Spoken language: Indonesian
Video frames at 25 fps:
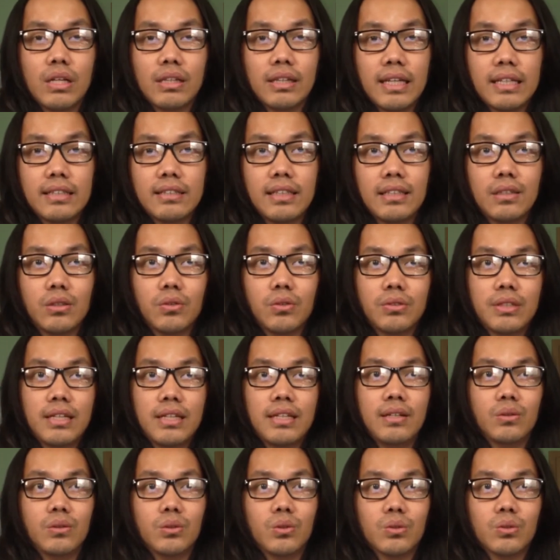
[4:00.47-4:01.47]
ada dua tes itu
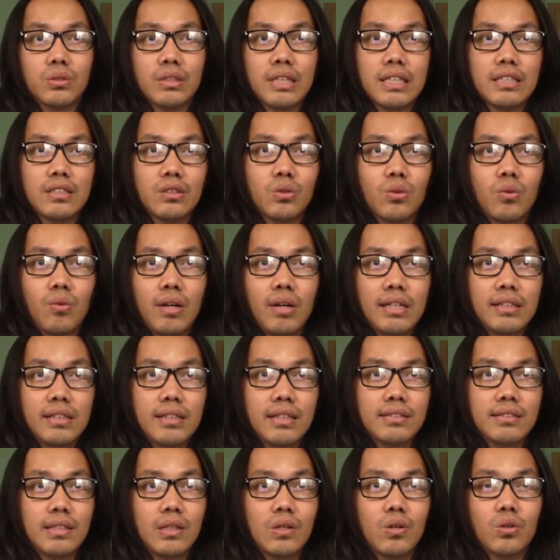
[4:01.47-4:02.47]
jadi untuk tes
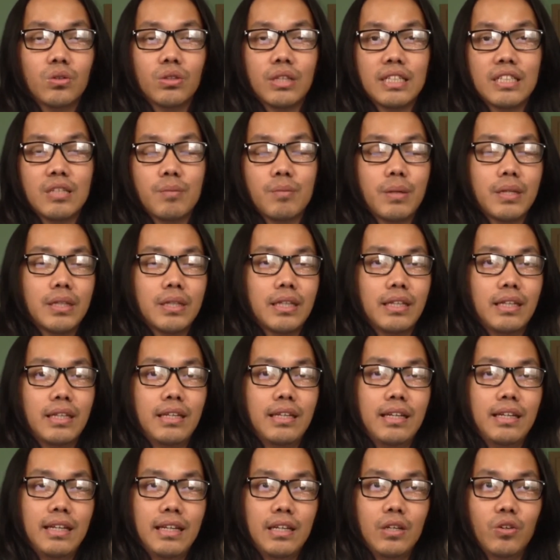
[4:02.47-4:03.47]
tulis dan psikotes
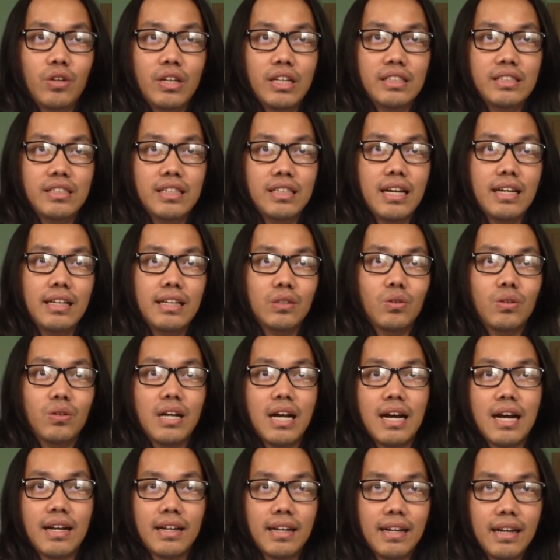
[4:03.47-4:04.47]
seperti di Indonesia
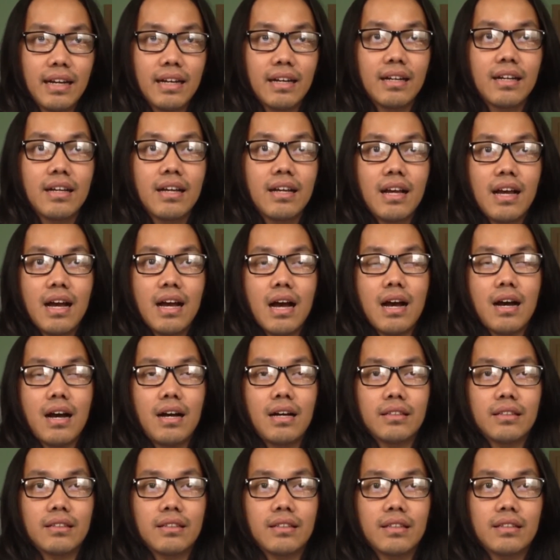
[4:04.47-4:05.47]
itu nggak ada
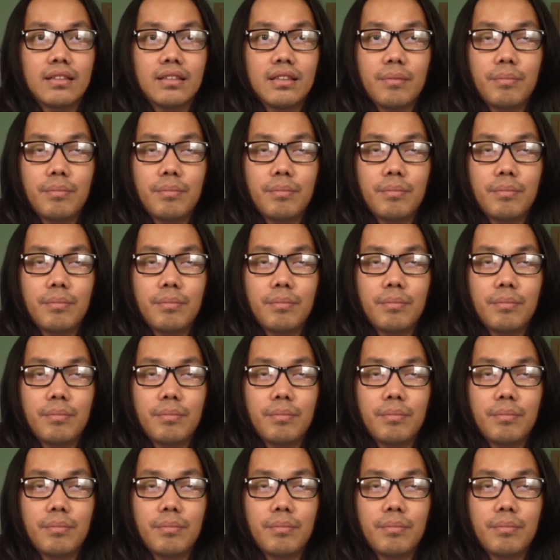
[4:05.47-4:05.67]
uh,